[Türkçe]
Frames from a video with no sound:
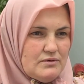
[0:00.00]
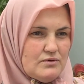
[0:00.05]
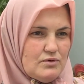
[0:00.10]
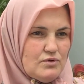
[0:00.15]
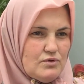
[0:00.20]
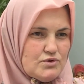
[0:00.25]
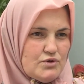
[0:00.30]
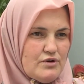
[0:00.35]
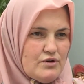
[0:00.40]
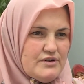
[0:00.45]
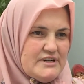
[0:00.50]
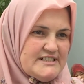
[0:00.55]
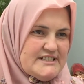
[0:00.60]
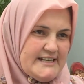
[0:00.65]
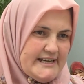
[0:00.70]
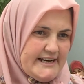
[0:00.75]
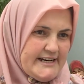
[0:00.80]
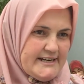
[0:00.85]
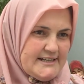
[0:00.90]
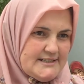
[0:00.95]
sonra
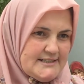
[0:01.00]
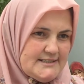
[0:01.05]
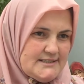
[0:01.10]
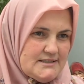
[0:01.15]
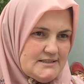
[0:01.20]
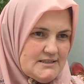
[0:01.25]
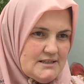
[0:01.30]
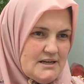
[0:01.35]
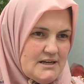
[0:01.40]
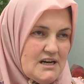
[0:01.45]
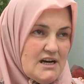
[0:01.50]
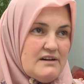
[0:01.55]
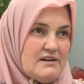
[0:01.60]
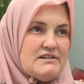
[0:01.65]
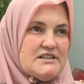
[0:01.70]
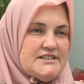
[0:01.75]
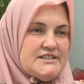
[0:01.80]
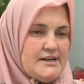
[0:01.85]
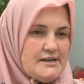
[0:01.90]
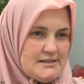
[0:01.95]
sereriz hava
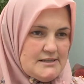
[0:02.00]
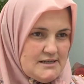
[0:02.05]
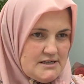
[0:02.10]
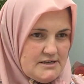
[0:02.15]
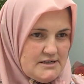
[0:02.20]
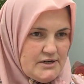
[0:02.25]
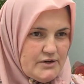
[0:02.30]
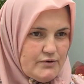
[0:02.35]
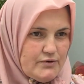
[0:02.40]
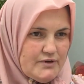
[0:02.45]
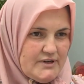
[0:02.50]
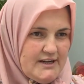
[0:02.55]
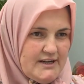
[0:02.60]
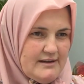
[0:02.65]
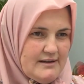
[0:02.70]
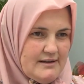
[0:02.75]
şartlarına göre.